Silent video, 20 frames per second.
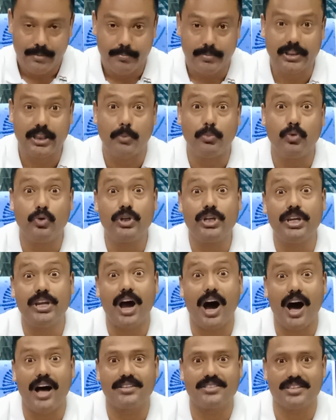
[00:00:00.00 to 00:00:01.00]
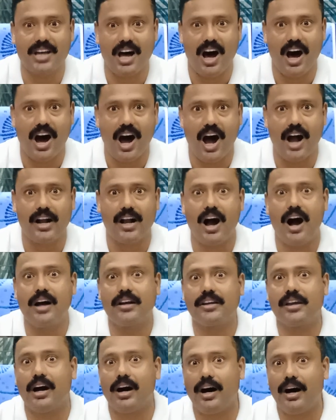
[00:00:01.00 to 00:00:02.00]
मतलब उनकी आशा
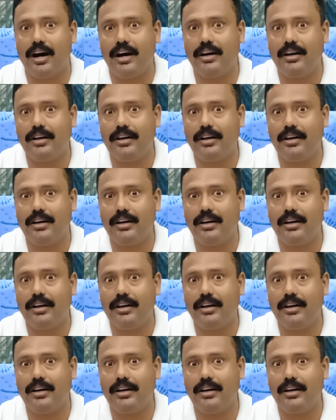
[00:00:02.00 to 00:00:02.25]
आकांक्षा